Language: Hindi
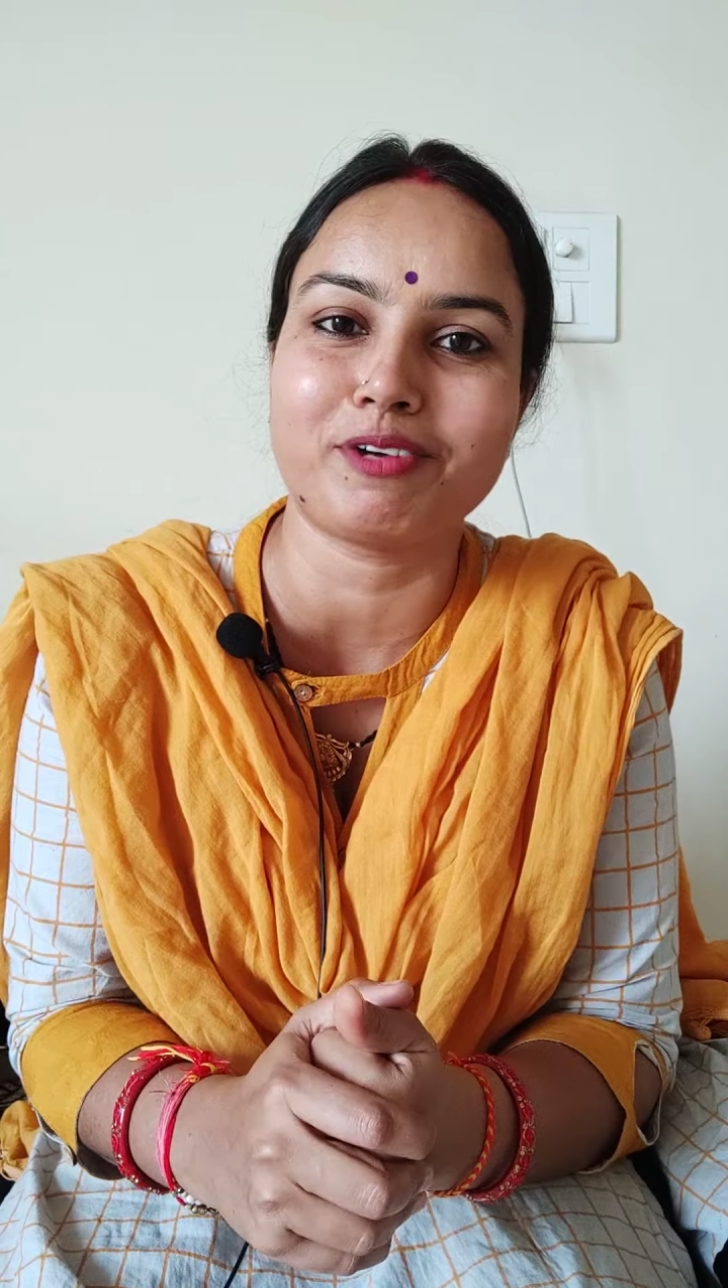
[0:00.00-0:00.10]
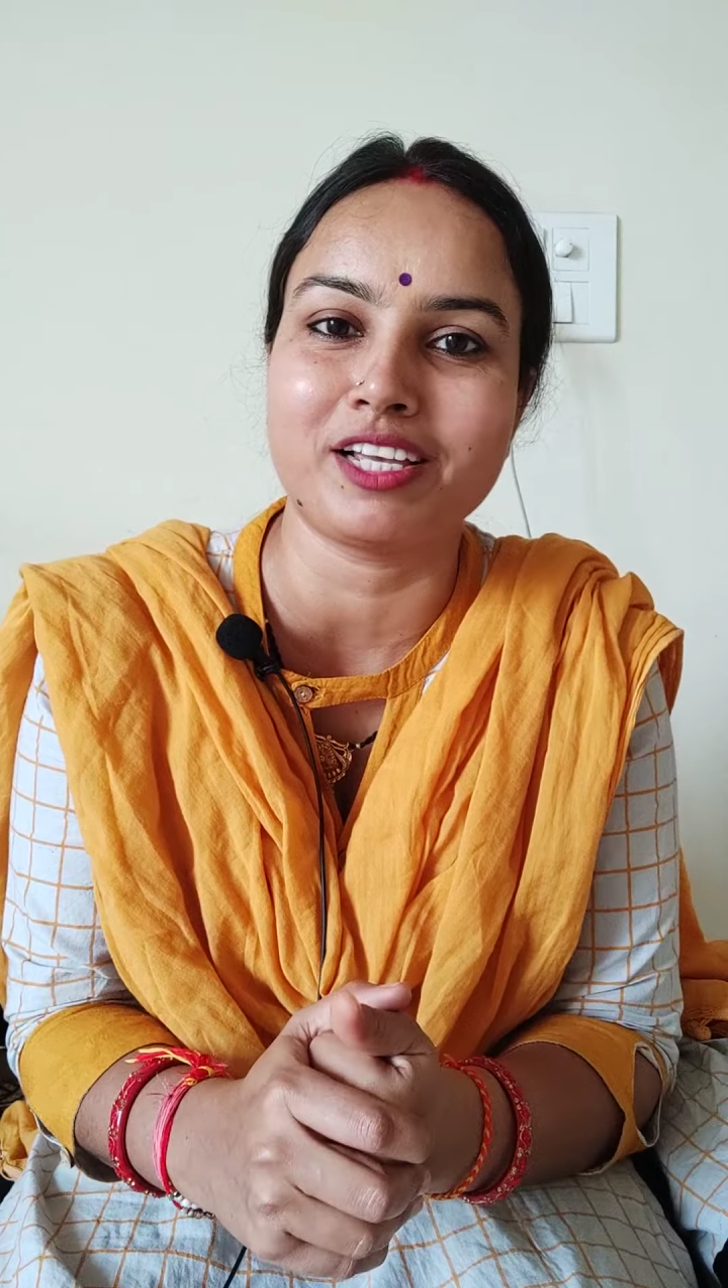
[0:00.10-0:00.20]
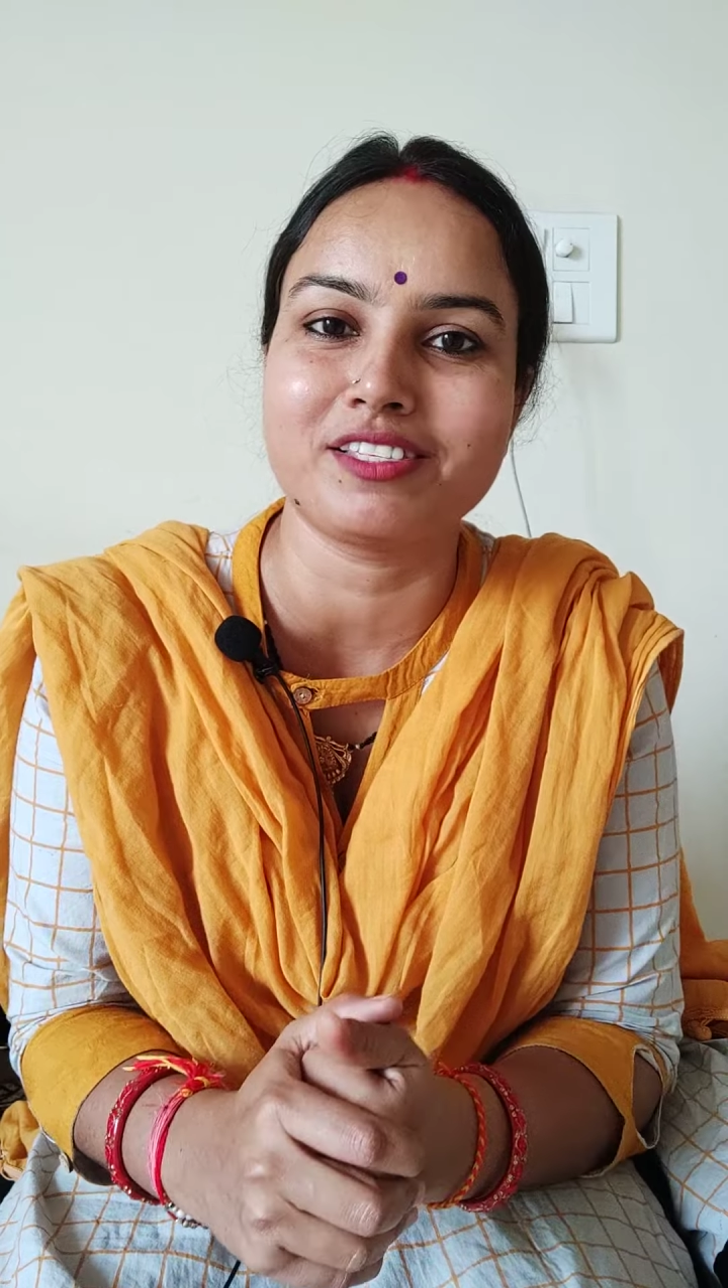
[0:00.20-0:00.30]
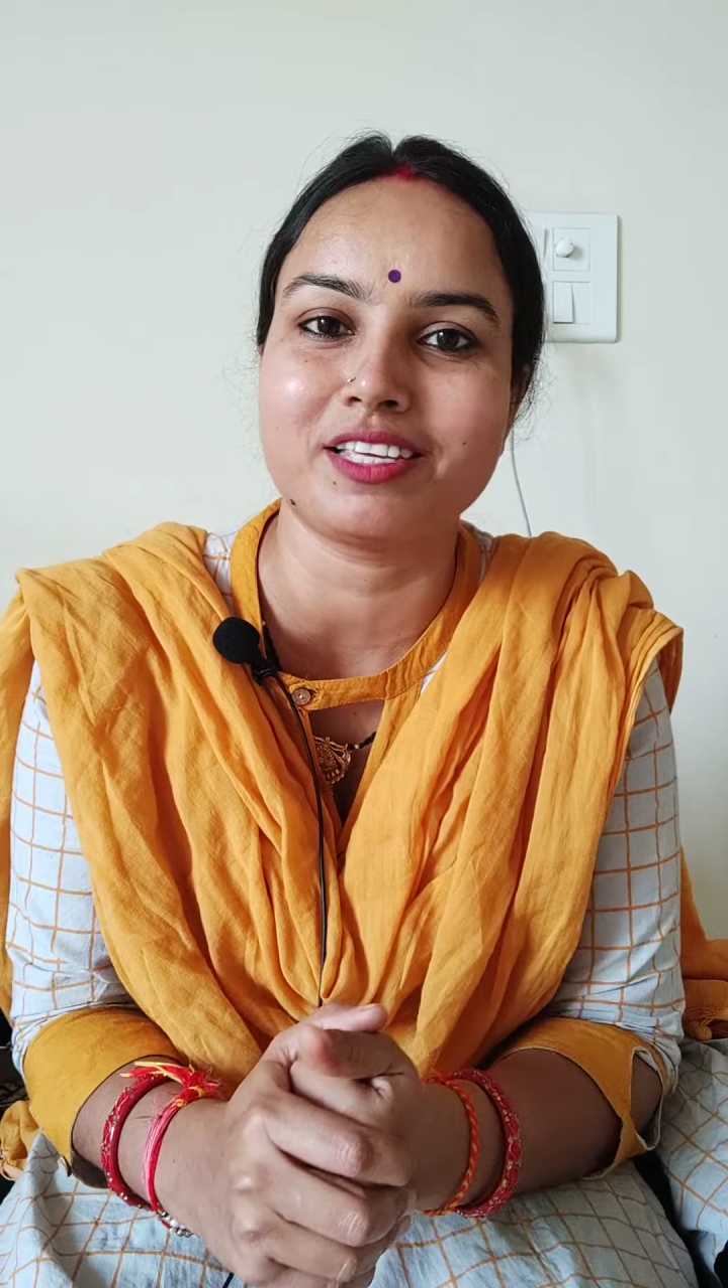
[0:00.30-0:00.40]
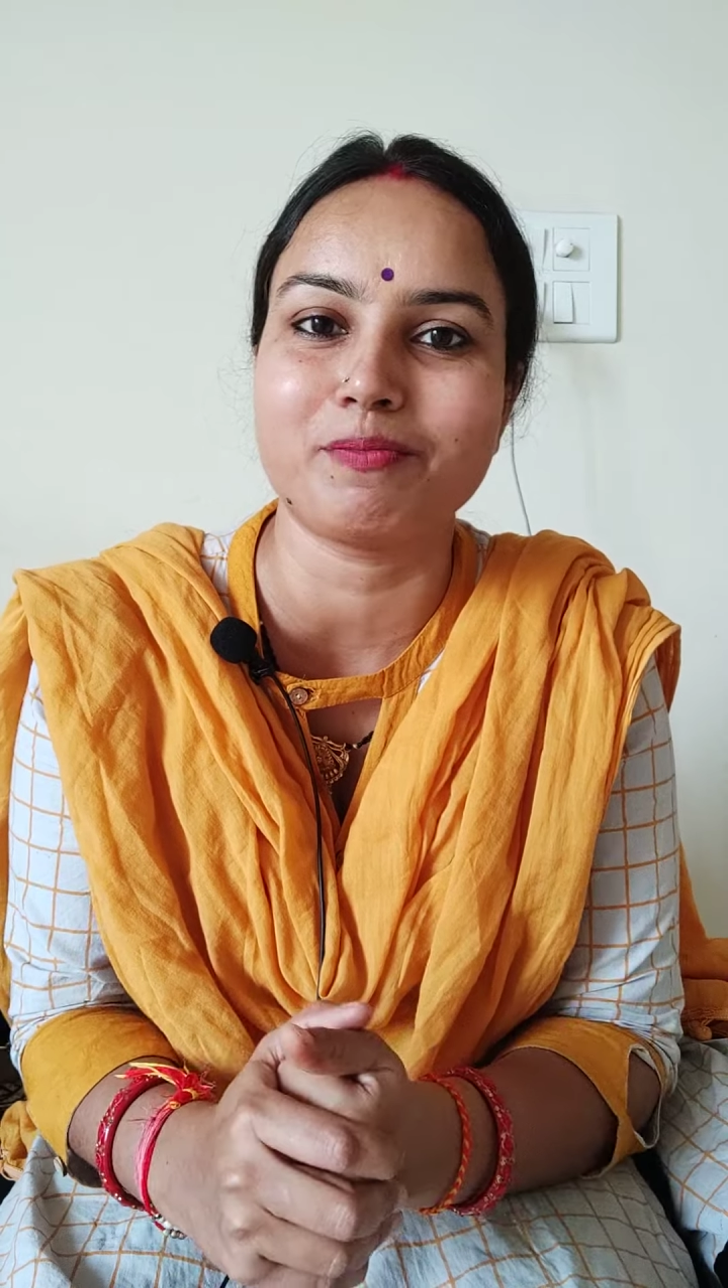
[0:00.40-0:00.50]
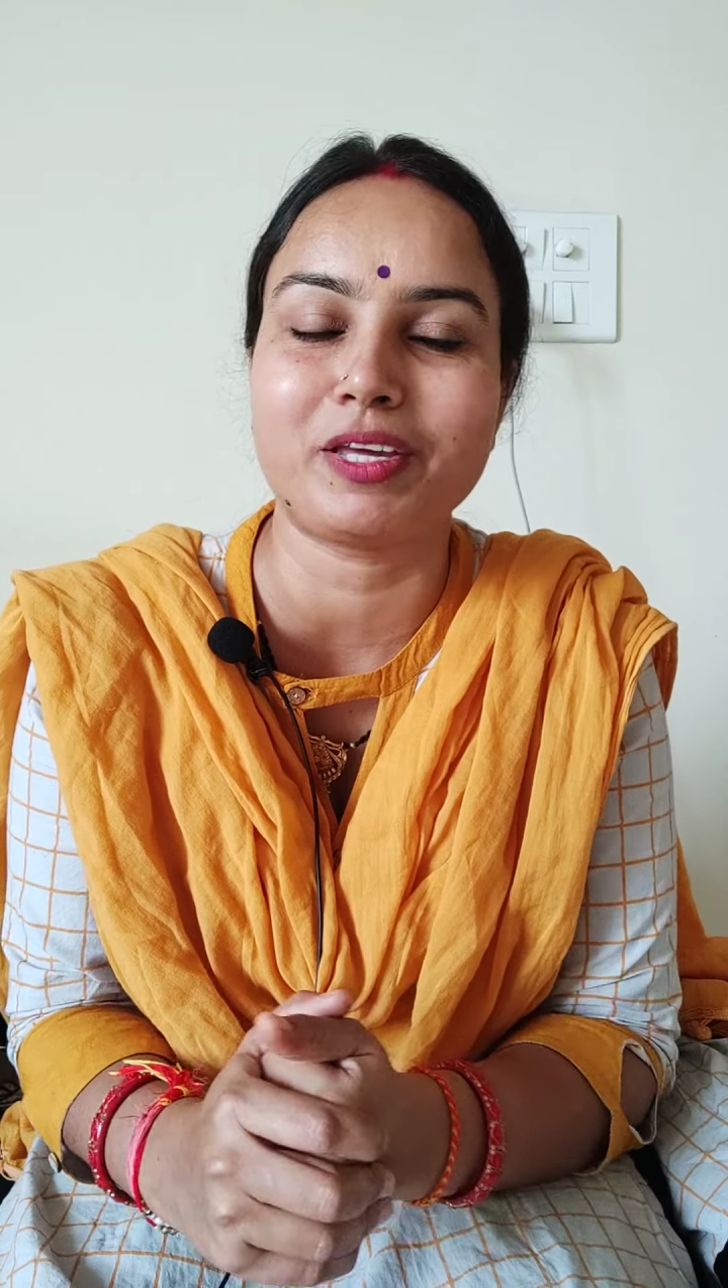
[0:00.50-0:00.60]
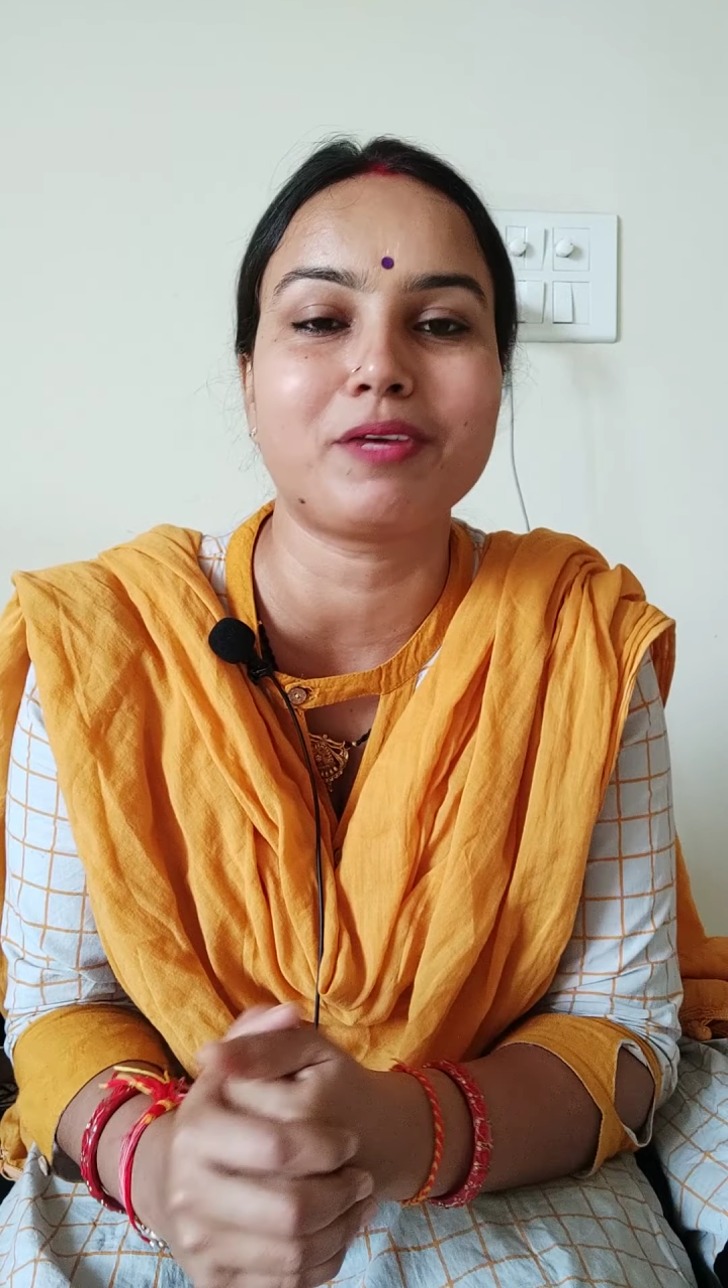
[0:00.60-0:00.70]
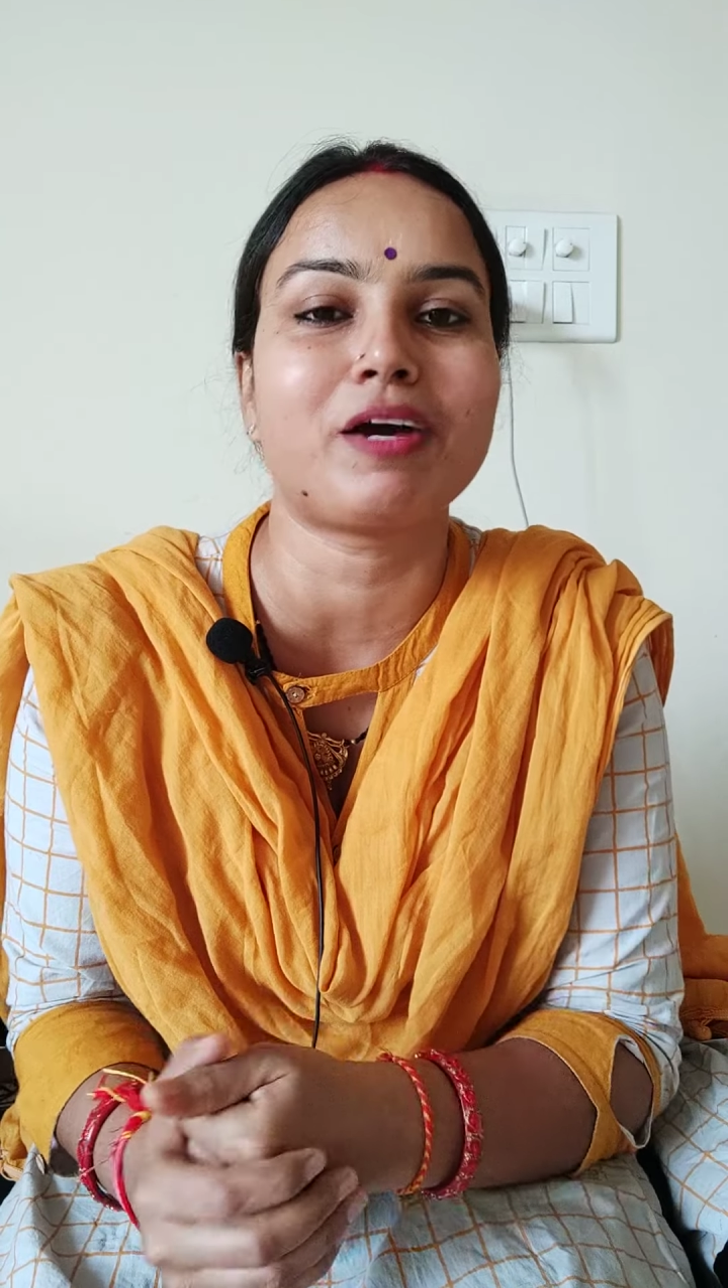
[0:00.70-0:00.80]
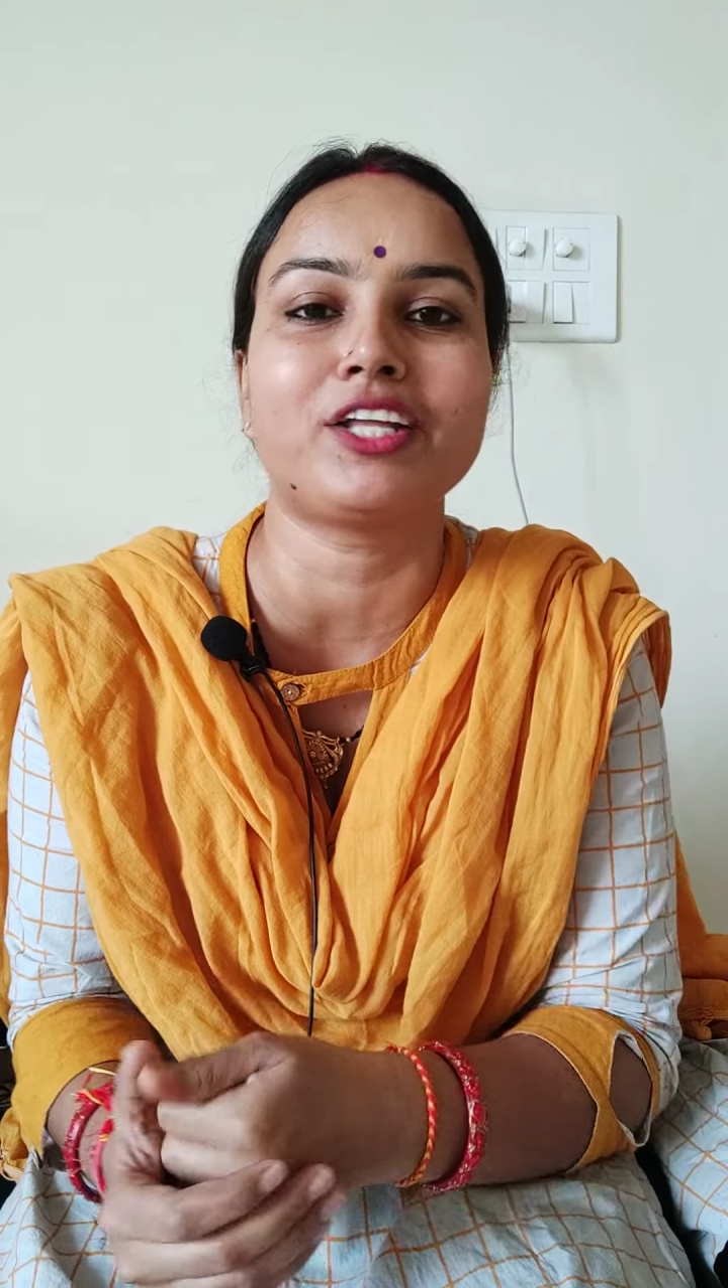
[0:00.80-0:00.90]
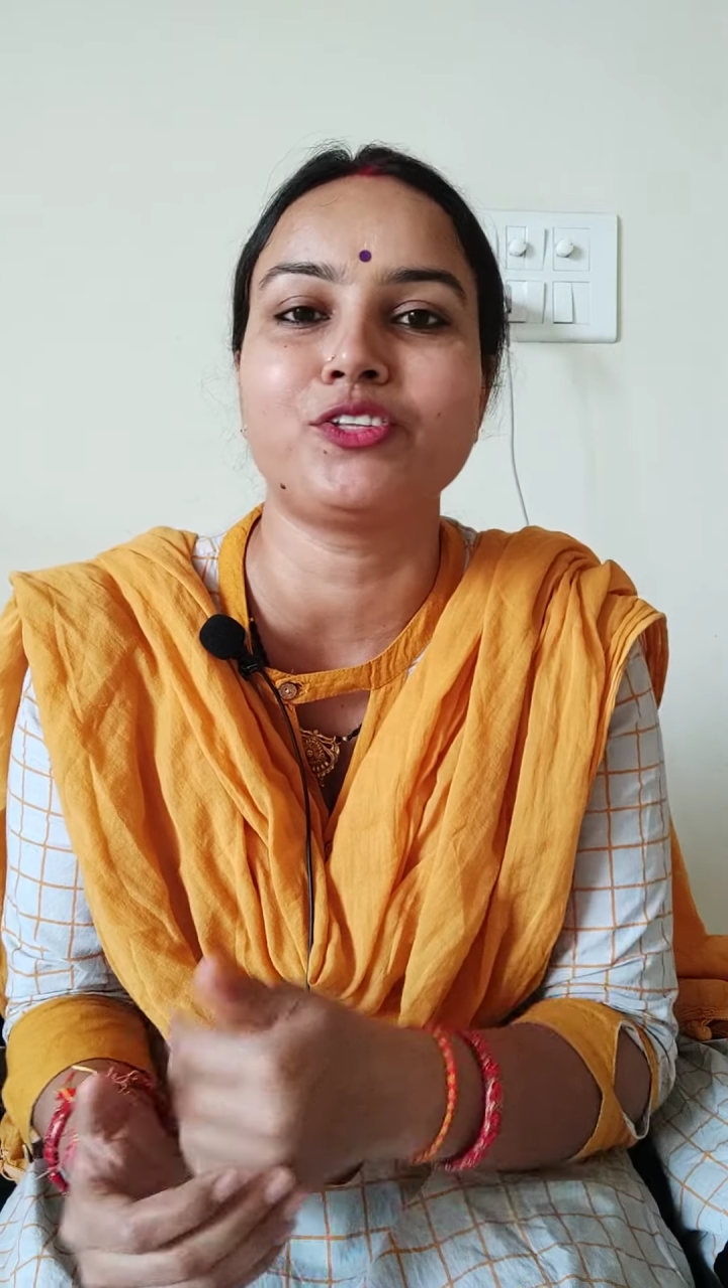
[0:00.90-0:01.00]
भाई से
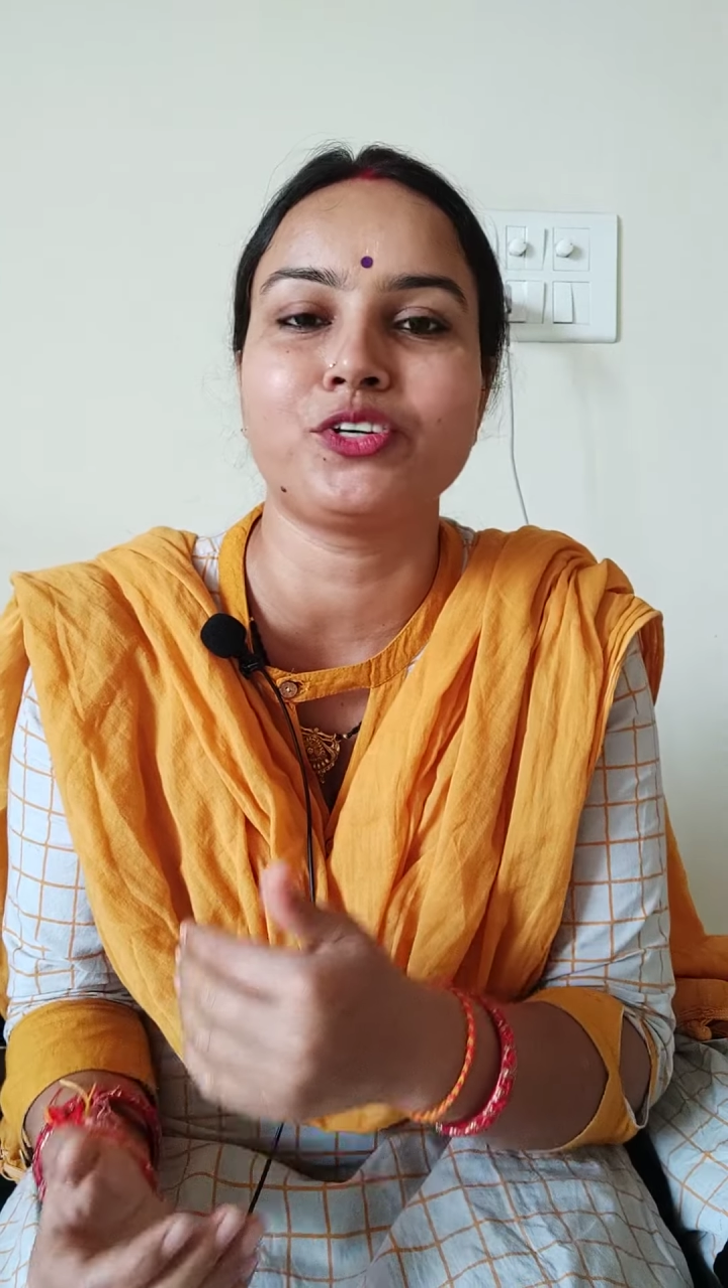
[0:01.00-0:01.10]
मेरी बात